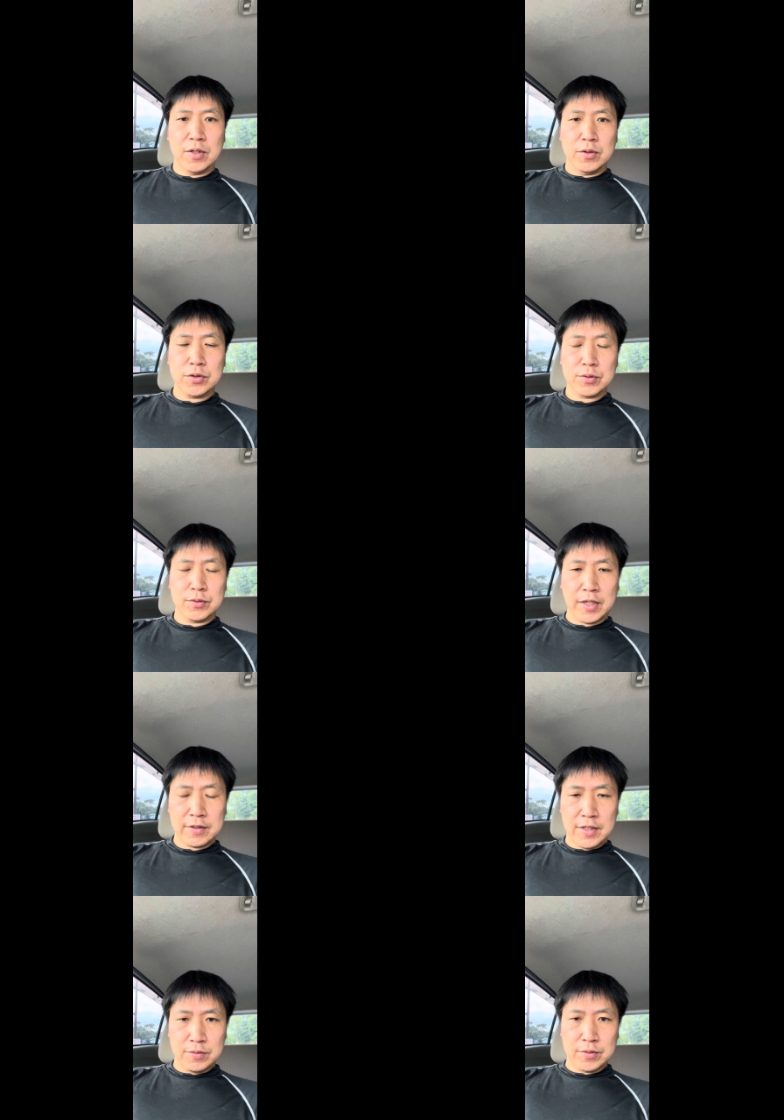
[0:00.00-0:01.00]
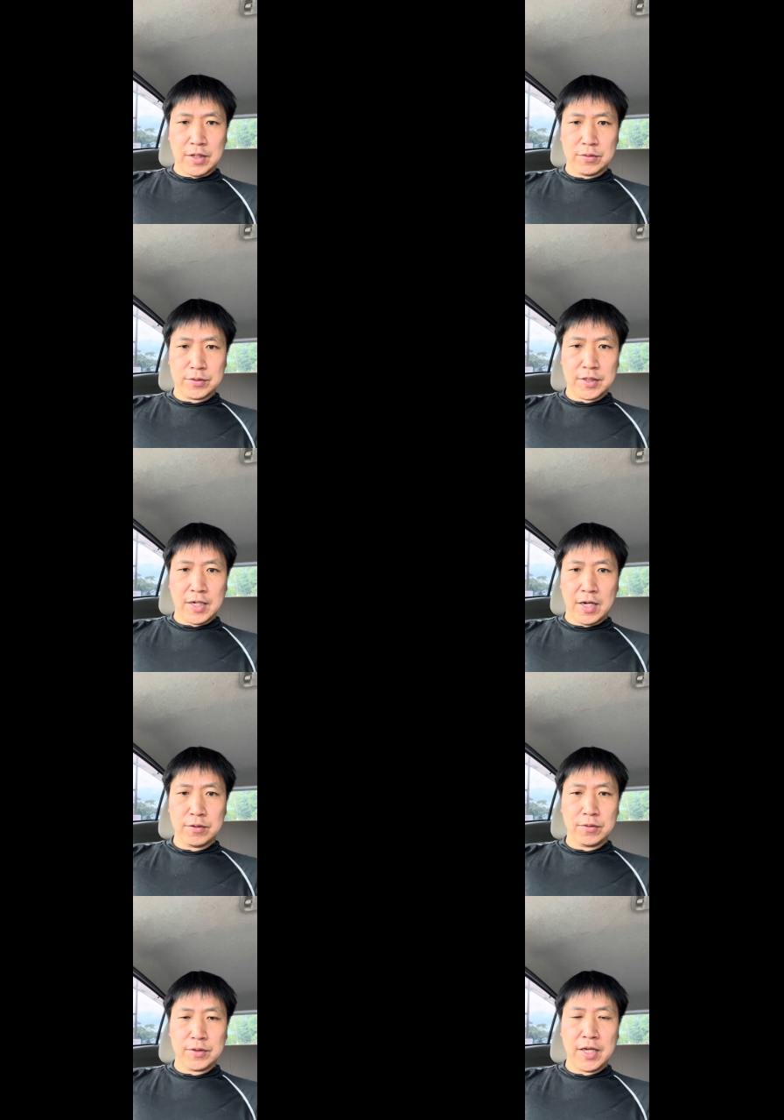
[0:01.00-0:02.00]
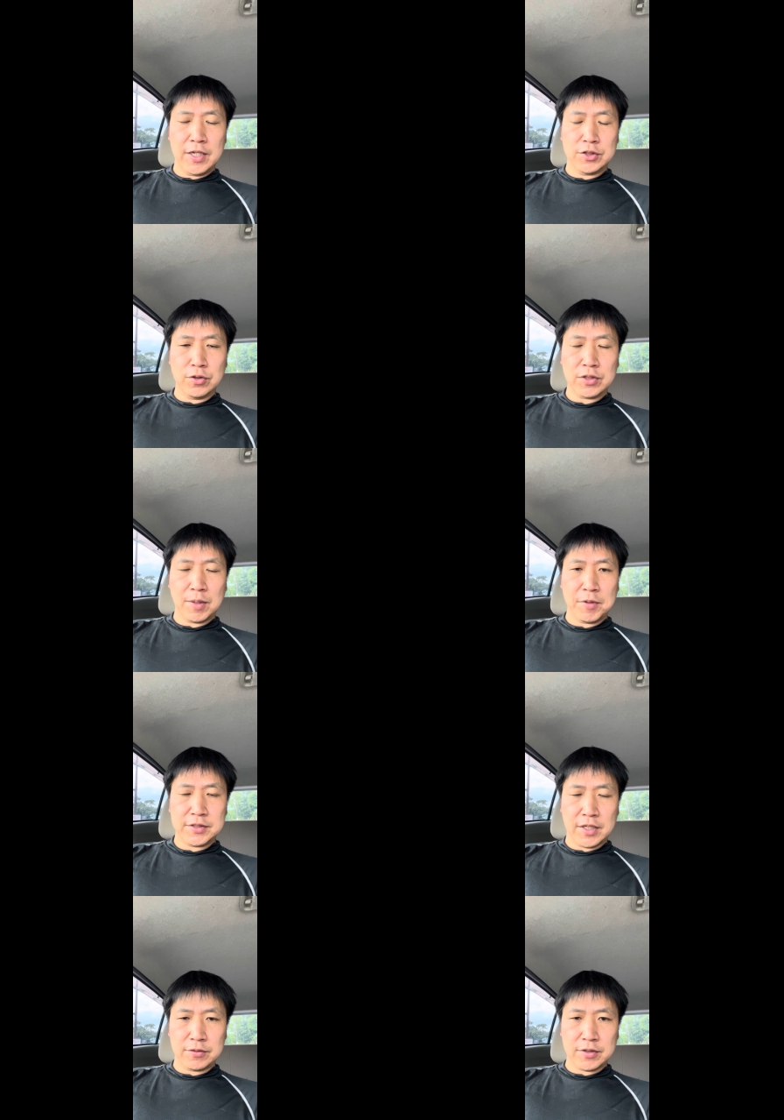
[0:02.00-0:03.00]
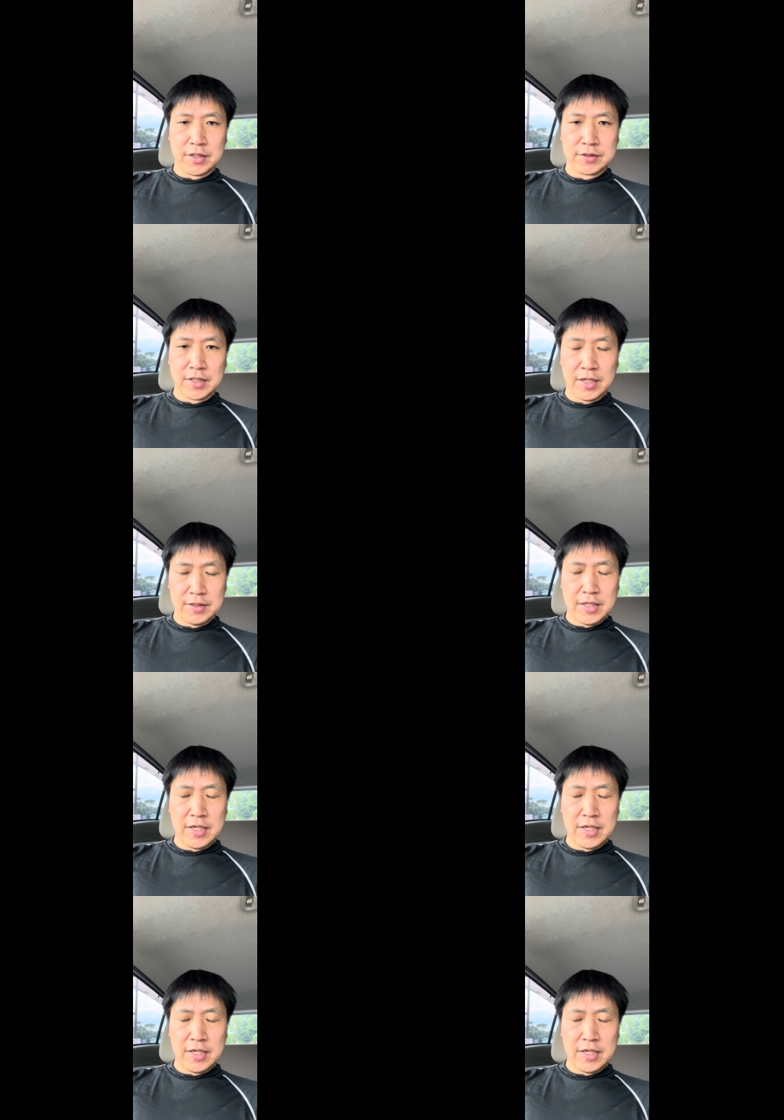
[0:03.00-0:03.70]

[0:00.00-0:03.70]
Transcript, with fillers: 薄くなっていく可能性があるので、一度試してください。